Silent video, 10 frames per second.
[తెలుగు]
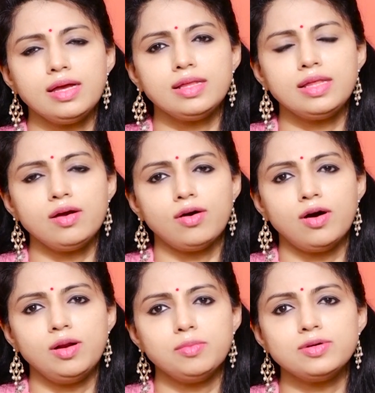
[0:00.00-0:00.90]
ఇది
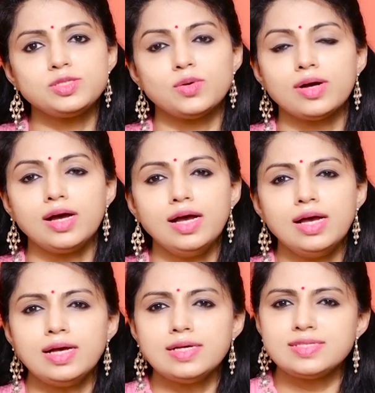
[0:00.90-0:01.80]
ఆల్మోస్ట్ ఒక
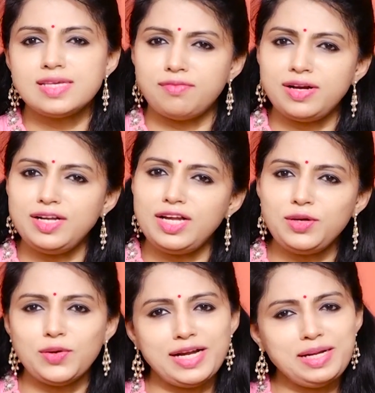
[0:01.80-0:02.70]
సెవెంటీ
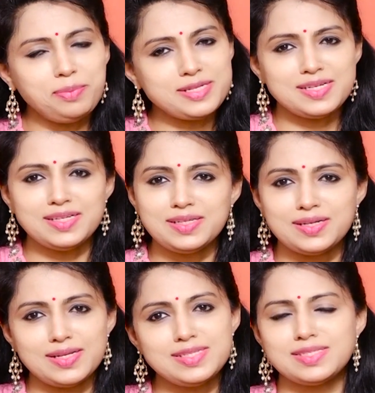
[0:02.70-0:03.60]
టు ఎయిటీ పర్సెంట్
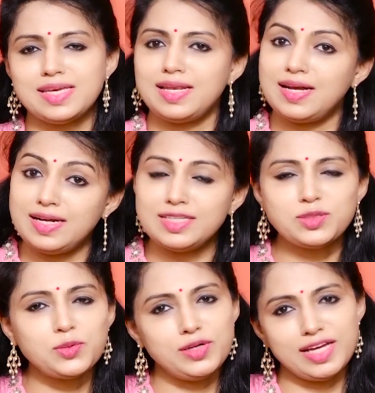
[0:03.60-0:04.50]
గర్ల్స్కి
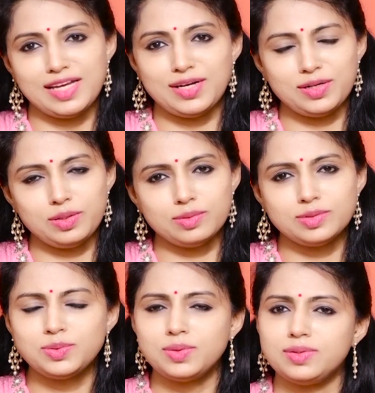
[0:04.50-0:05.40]
లేడీస్కి ఉంటాయి అన్నట్టు
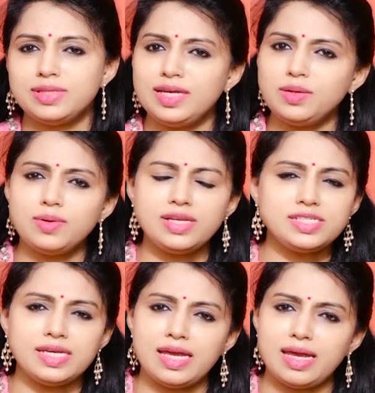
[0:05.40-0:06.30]
సో దీని
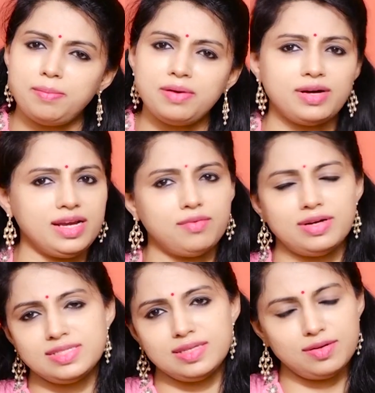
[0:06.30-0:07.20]
గురించి ఏమీ వరి
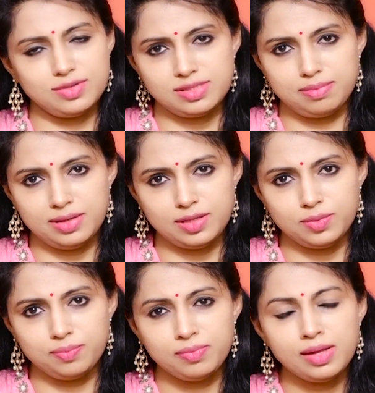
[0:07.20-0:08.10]
అవ్వాల్సింది అవసరం
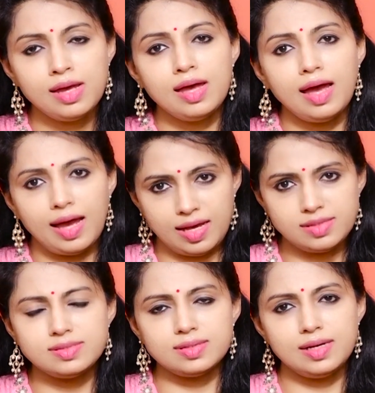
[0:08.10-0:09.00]
లేదు
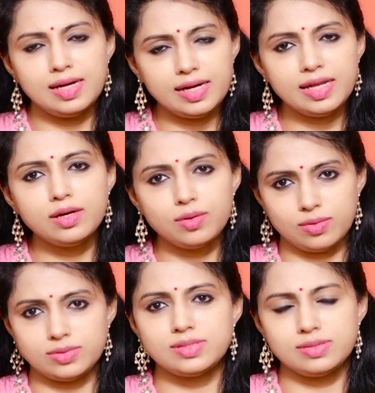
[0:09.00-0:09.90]
యాజ్ లేడీ
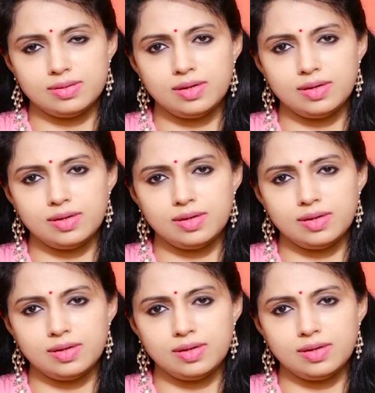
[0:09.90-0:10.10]
గ్రోస్